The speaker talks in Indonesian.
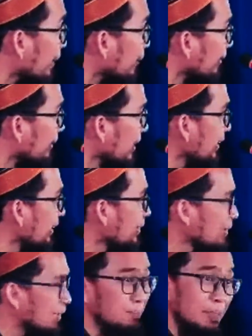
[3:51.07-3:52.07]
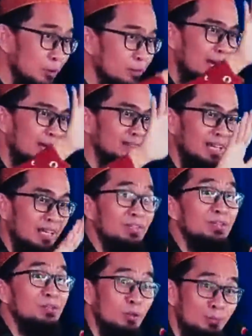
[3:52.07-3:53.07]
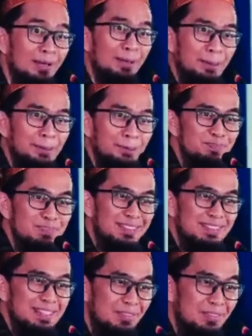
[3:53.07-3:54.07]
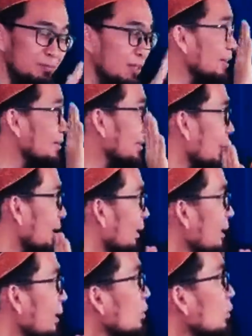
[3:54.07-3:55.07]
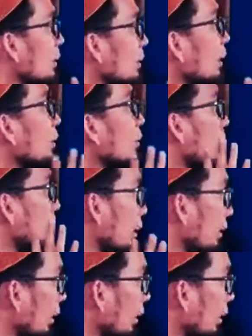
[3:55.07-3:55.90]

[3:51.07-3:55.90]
gitu. Ya. Tapi itu biasa, artinya normal. Artinya biasa. Cuman kalau banyak